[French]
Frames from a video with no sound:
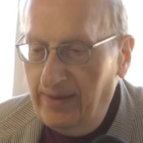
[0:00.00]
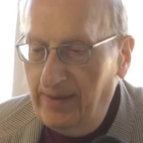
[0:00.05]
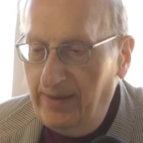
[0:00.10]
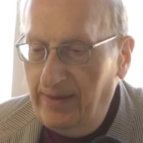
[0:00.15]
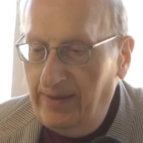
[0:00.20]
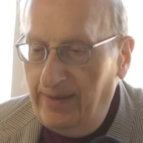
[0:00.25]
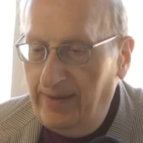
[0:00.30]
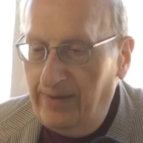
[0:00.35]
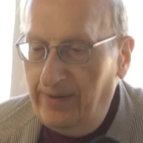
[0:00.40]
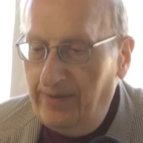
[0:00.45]

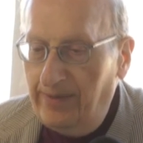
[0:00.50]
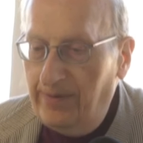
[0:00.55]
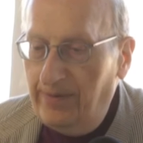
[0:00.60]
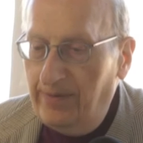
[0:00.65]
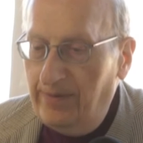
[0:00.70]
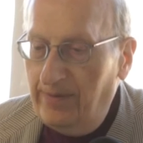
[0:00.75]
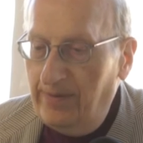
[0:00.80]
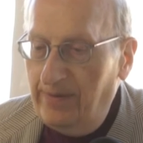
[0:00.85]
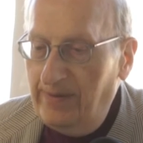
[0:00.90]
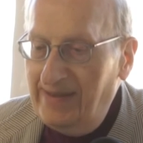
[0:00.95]

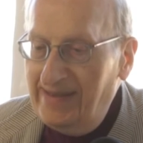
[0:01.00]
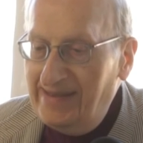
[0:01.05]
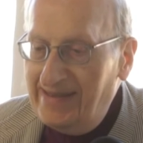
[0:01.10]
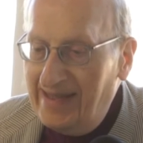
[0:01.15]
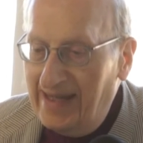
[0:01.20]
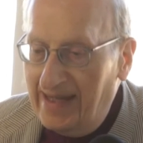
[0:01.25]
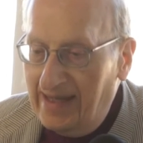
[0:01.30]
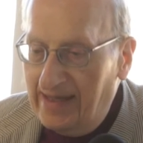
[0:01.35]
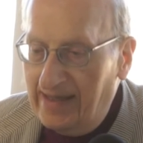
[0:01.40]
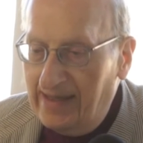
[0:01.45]
Le
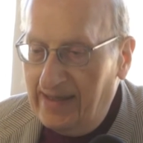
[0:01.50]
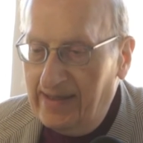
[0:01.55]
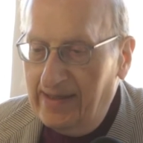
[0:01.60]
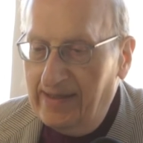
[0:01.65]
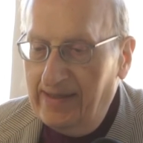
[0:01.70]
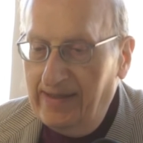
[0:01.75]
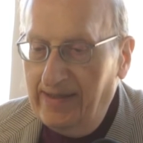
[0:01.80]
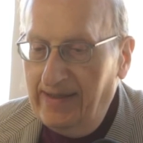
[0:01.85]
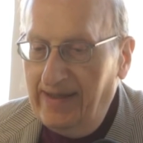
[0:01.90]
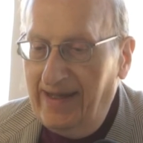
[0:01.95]
lien
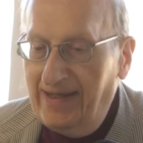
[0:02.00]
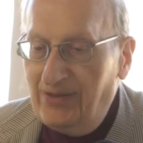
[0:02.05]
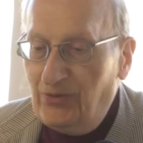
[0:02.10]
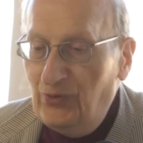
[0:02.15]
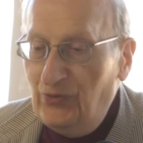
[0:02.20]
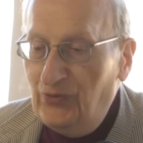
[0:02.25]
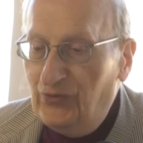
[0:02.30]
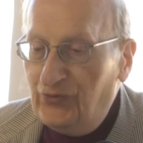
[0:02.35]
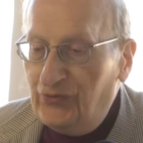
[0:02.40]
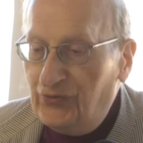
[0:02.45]
est
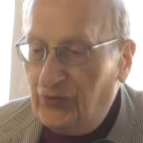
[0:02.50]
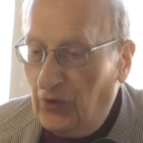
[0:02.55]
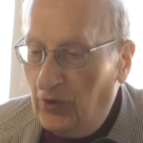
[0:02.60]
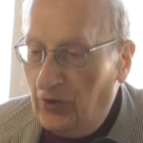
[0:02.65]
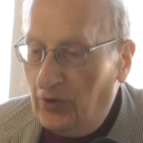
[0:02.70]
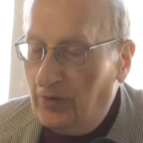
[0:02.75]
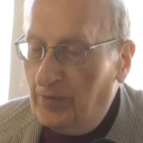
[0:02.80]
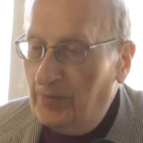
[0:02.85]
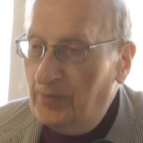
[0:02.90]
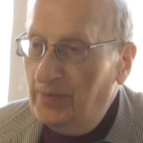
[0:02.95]
une
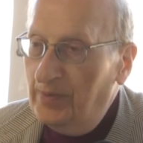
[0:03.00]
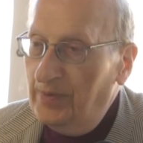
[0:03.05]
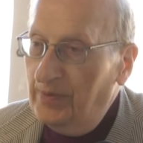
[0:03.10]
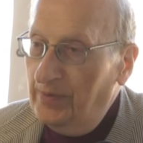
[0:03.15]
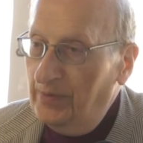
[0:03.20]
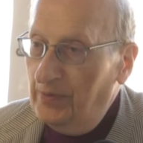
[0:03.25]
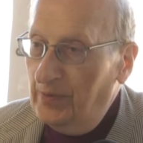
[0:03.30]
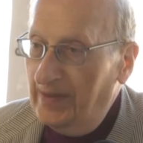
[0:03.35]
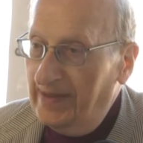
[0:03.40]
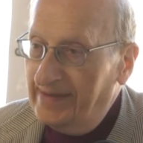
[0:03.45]
forme
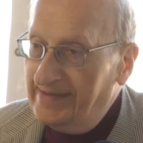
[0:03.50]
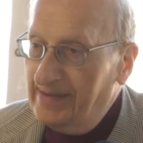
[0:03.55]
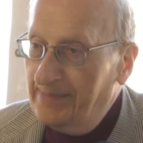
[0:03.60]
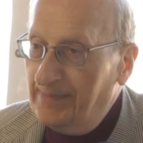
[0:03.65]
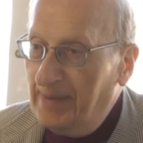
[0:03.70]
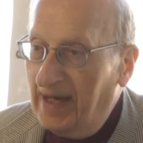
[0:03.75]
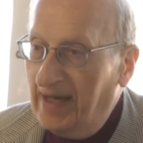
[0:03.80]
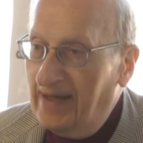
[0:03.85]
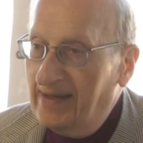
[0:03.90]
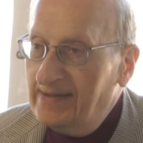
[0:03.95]
de la
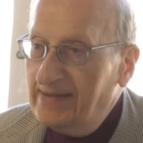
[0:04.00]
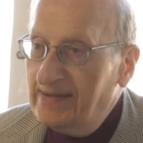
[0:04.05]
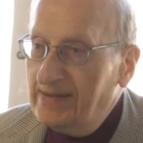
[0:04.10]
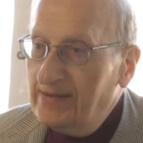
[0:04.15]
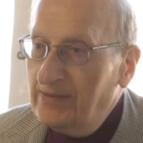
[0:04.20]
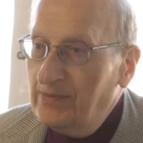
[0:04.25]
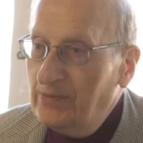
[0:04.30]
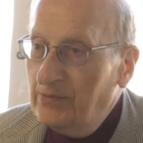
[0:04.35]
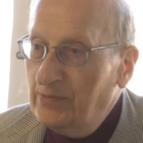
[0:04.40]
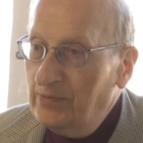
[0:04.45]

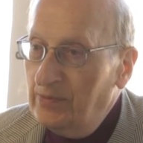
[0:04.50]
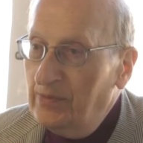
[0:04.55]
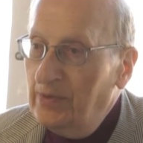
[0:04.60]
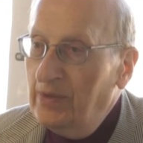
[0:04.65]
séparation,